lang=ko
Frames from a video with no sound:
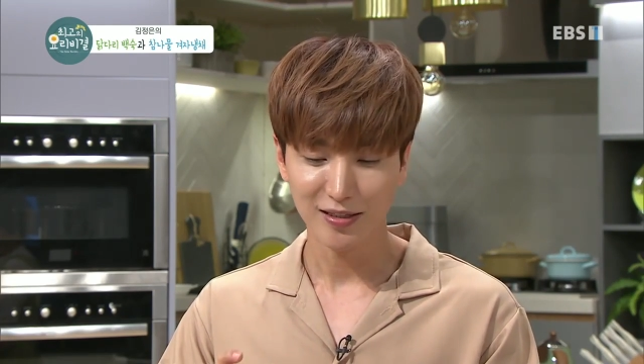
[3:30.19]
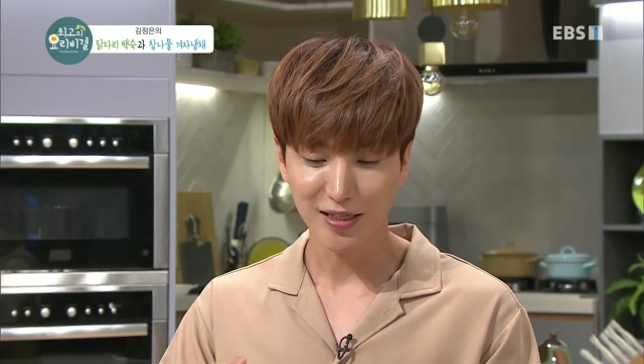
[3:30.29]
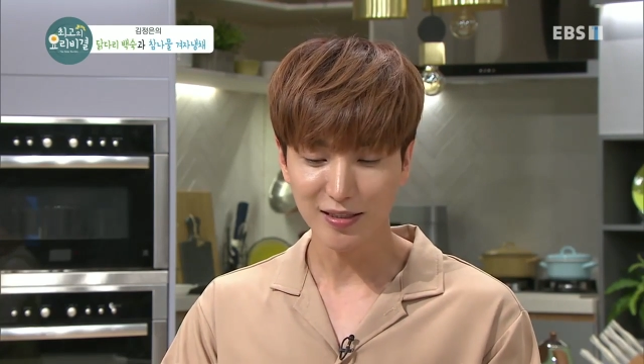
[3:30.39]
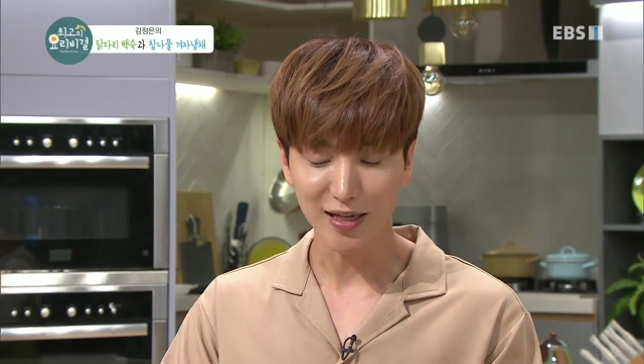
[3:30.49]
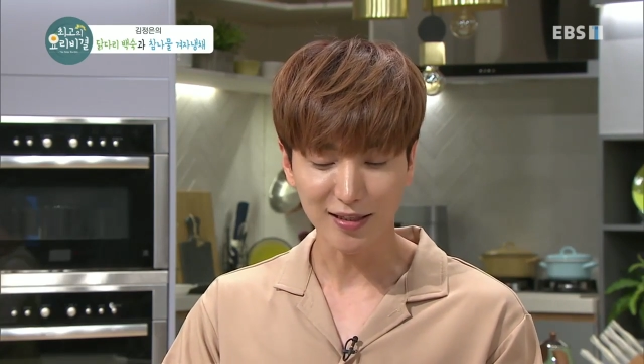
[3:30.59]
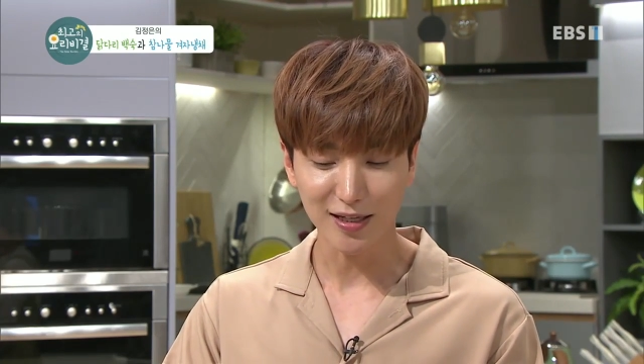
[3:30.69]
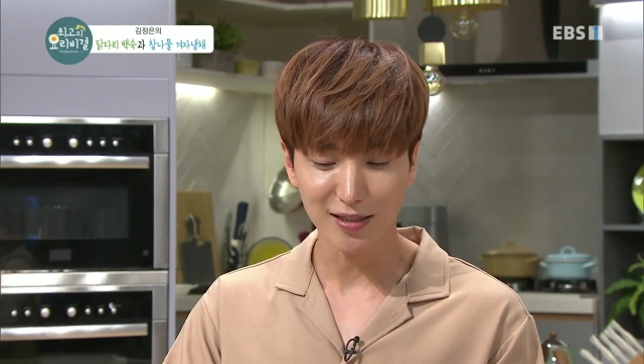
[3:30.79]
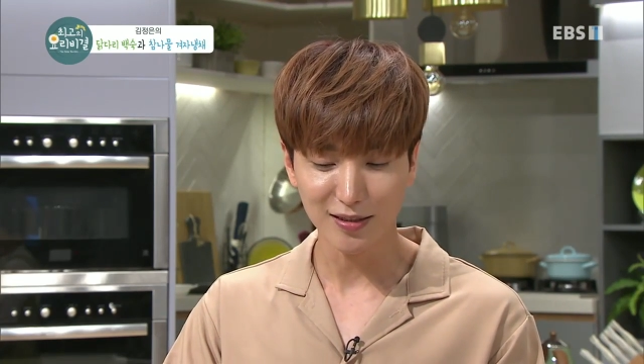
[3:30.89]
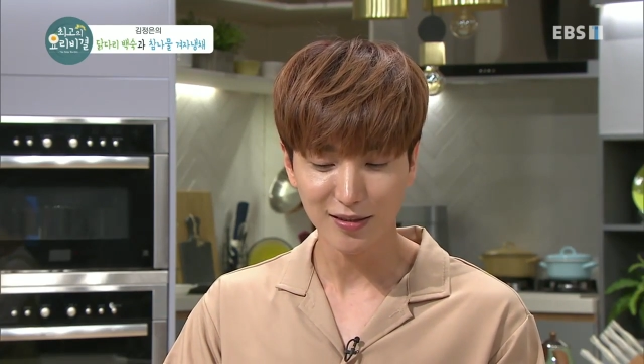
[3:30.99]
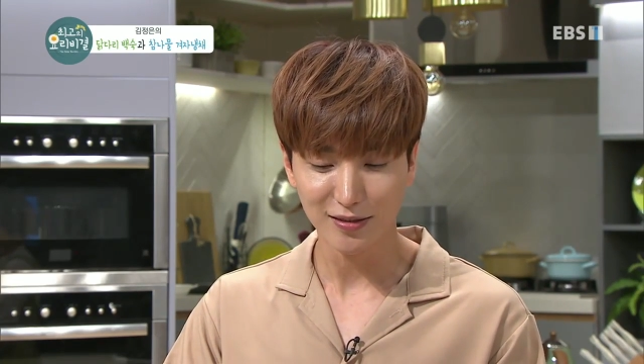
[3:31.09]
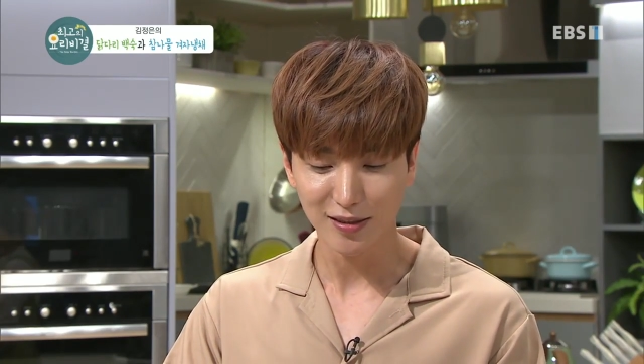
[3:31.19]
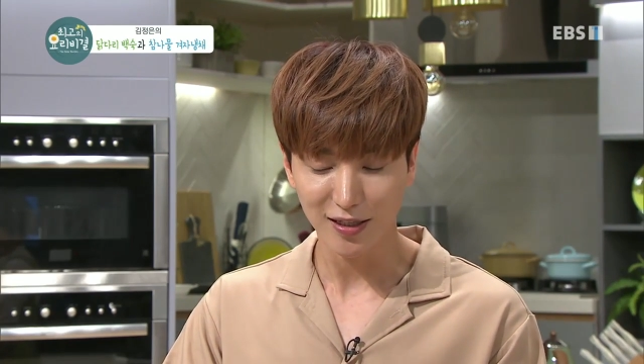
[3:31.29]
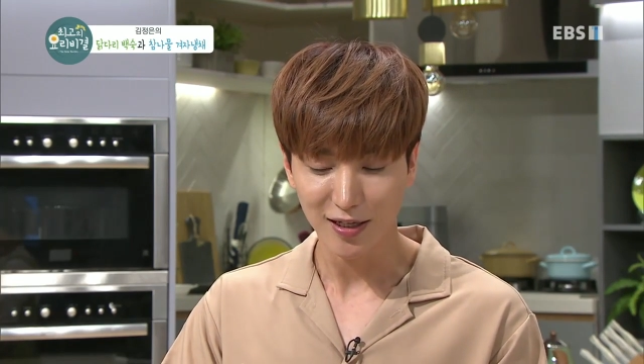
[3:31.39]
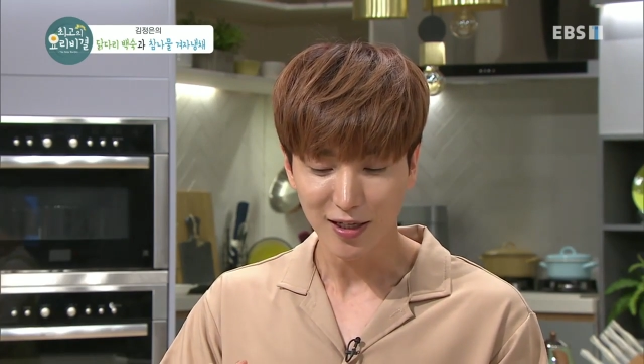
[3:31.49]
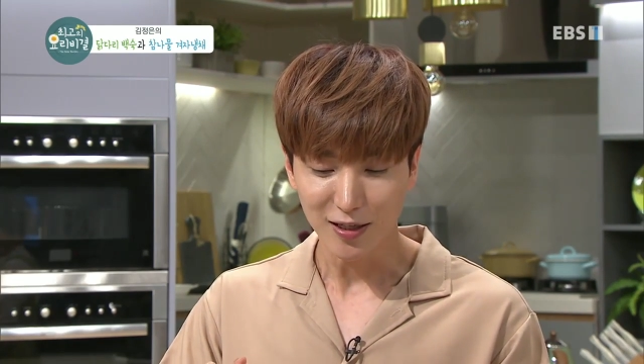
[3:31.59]
사실 닭다리는 이제
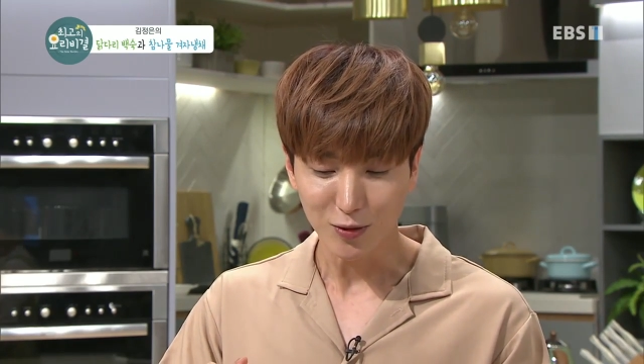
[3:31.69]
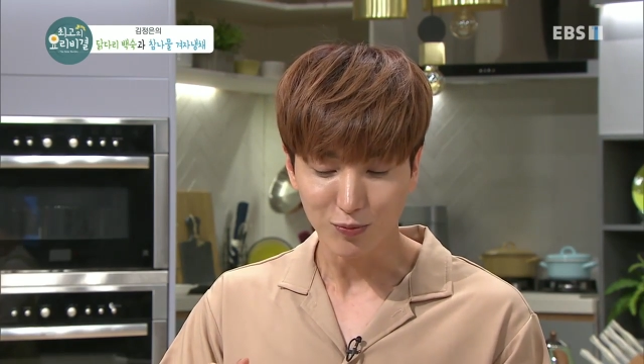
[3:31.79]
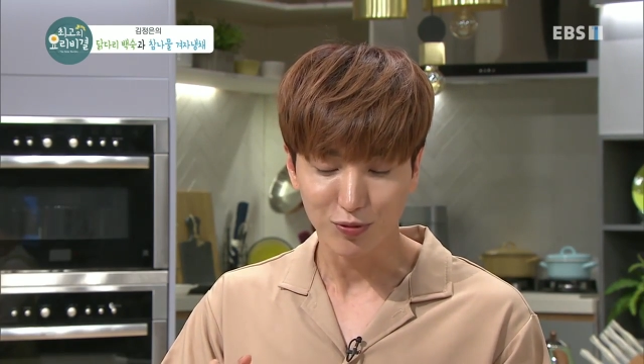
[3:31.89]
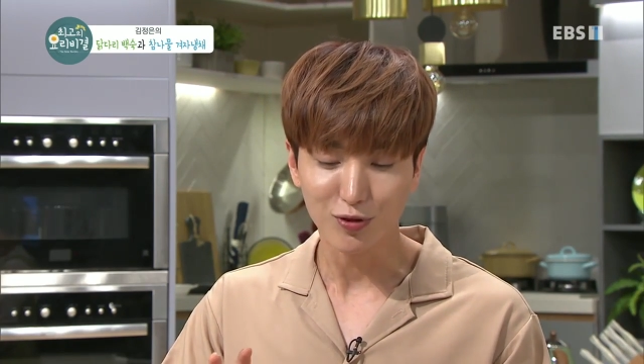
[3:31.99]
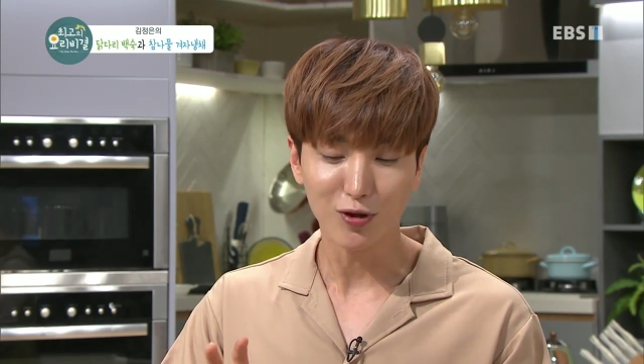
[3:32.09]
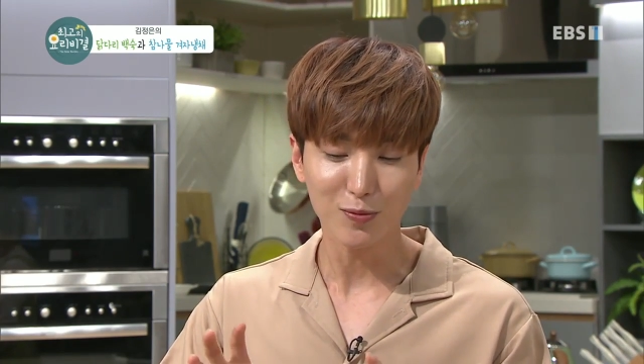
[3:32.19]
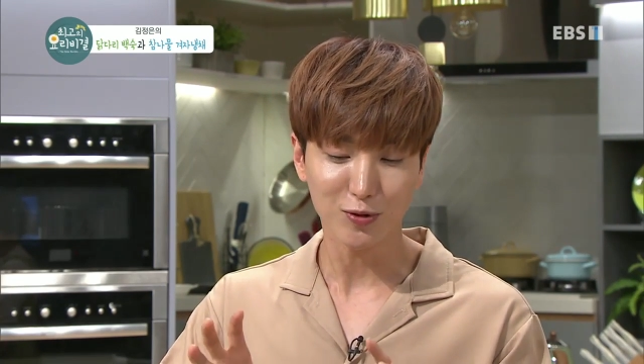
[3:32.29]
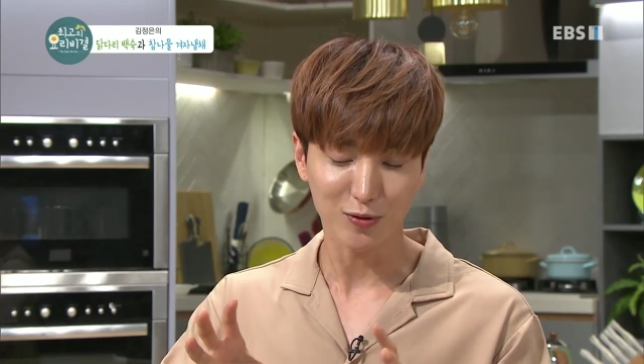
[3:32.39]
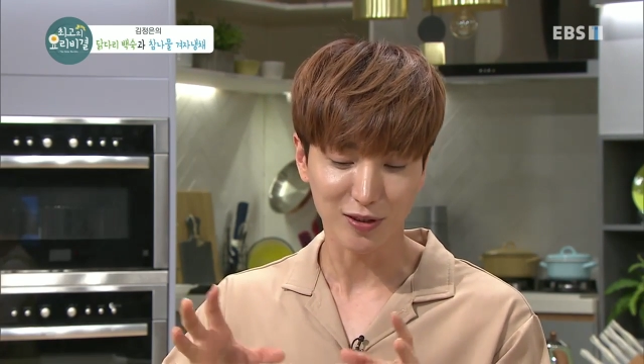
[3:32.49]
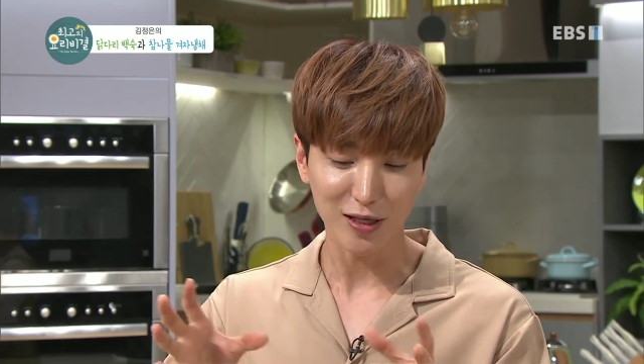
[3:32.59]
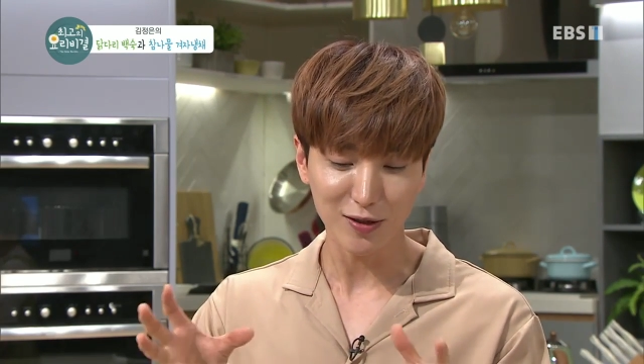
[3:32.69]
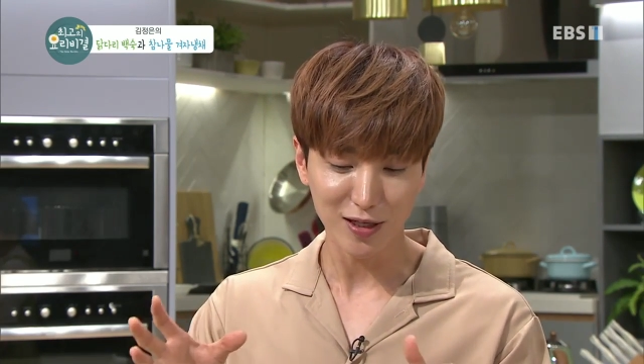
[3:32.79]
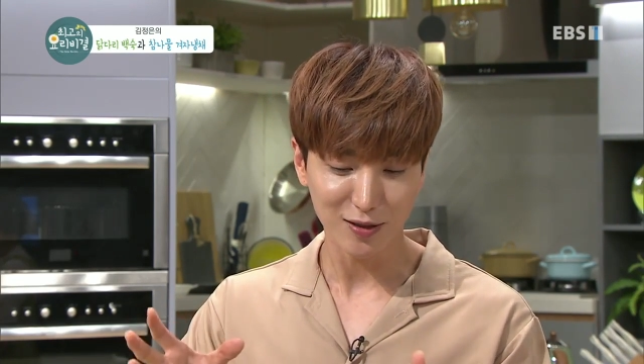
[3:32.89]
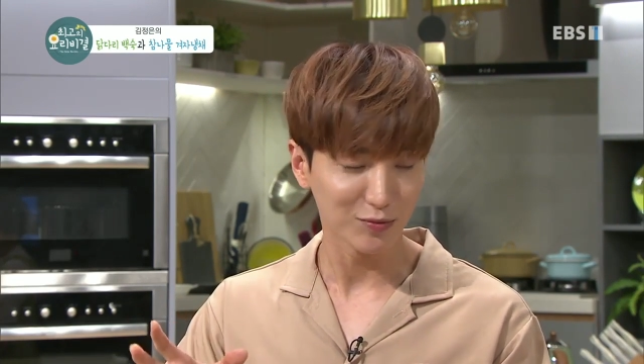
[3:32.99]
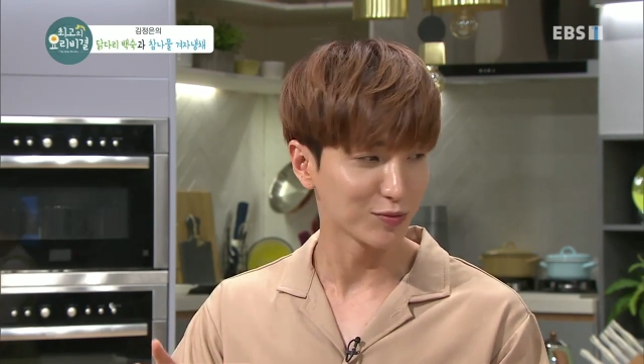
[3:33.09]
좀 부드러움이 좀 극대화되어
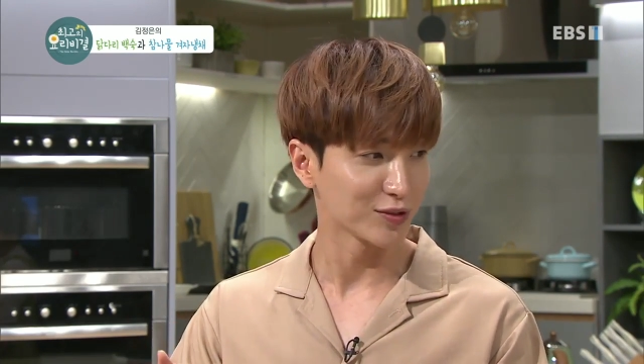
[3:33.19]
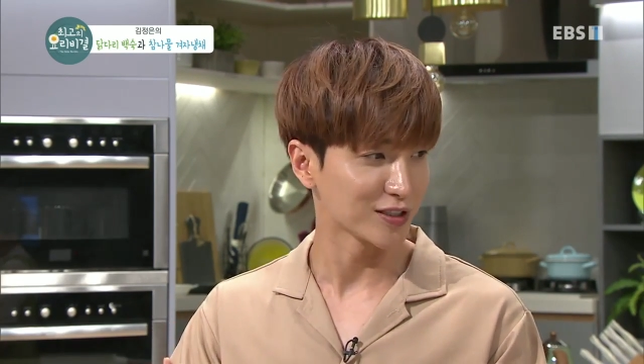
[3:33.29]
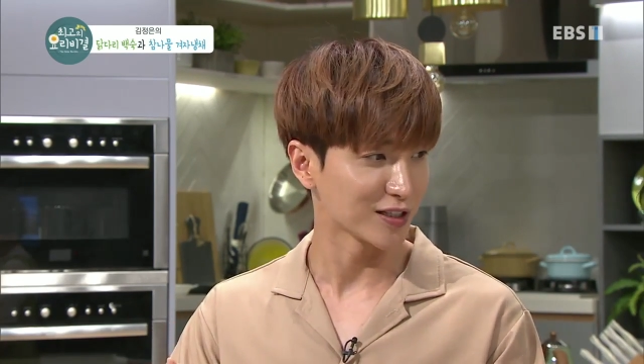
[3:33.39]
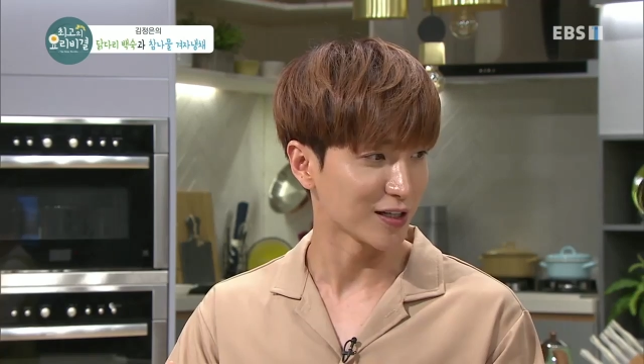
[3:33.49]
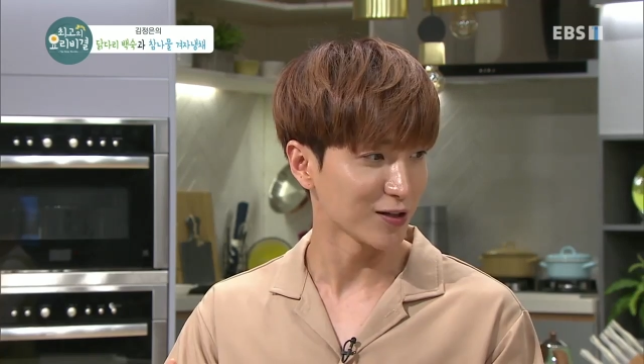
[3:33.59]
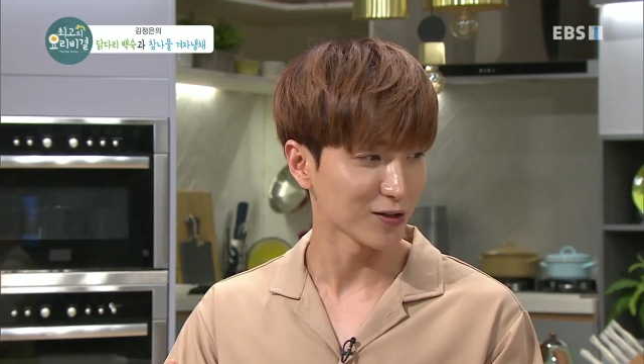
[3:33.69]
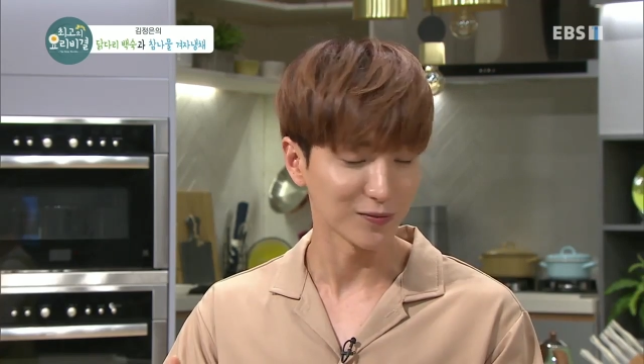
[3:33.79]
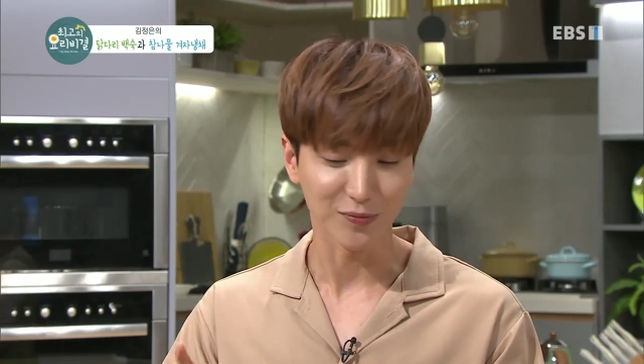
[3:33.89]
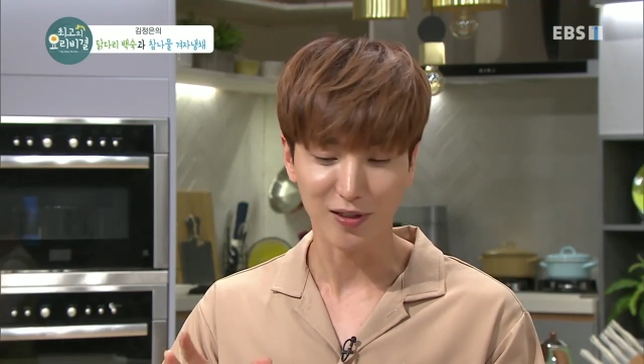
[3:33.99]
있는 부분이잖아요. 네.